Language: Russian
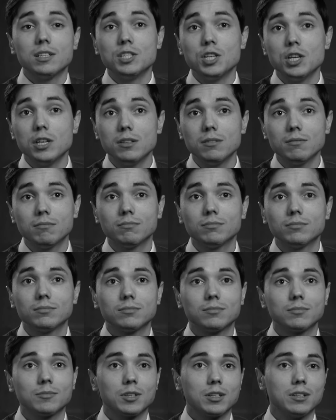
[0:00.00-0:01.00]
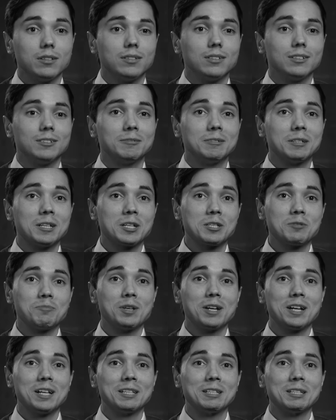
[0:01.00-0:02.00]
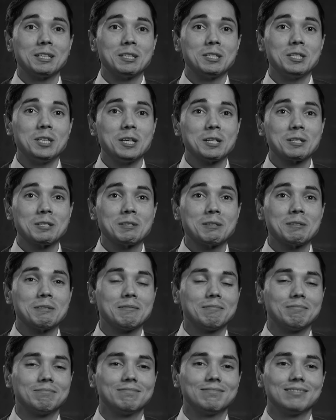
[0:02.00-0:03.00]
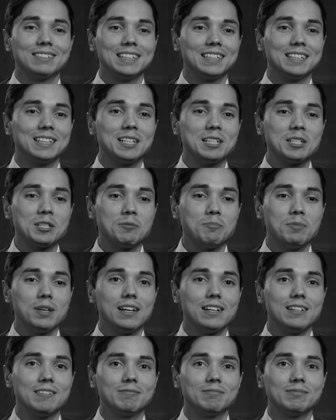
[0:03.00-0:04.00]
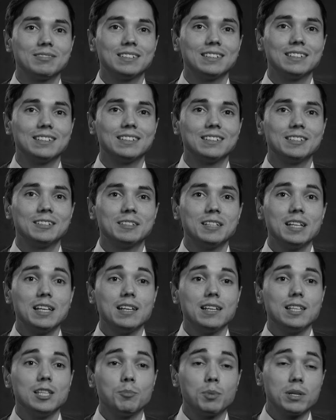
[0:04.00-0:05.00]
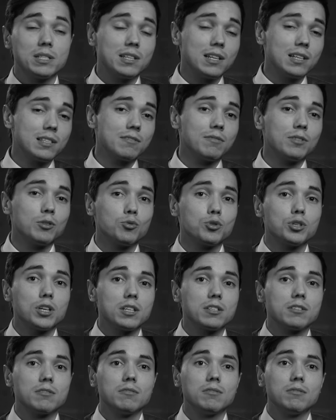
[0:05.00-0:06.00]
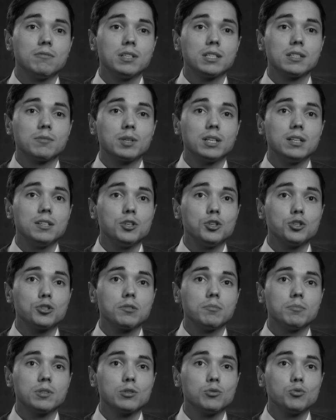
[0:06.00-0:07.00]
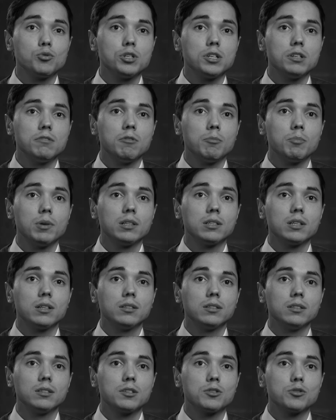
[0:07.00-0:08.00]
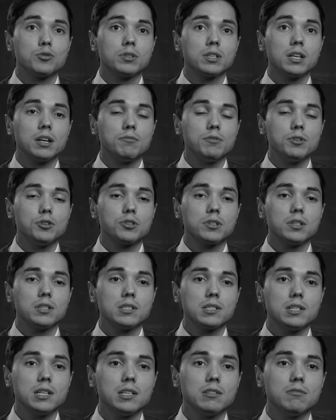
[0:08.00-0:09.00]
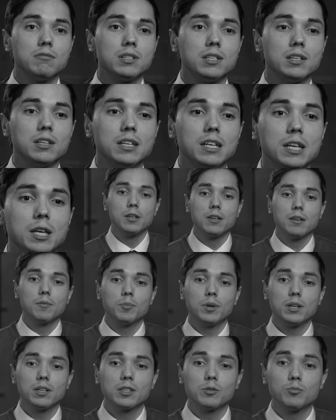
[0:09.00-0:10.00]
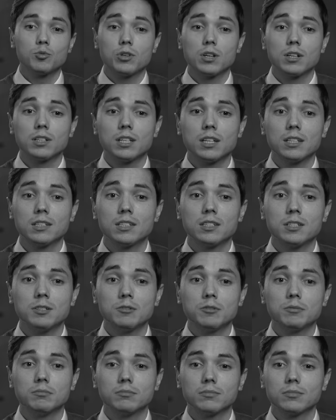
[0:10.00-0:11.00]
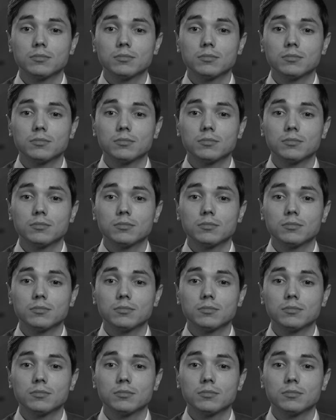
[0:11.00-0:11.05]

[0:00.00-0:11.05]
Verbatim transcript: дней э, разбирал этот текст э, для себя, непосредственно участвовал в этом клиническом случае, выполнял эндосонографическое исследование. Поэтому, когда ты